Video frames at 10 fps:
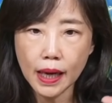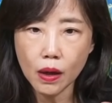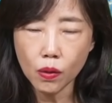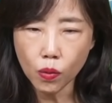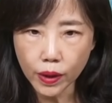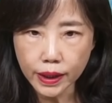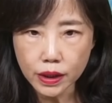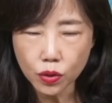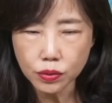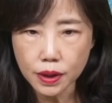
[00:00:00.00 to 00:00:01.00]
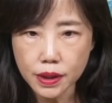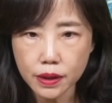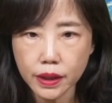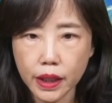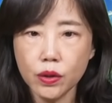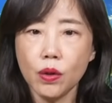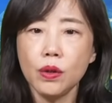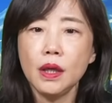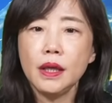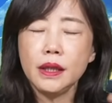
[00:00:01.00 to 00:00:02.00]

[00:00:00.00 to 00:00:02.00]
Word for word: 他会议中的这个内容，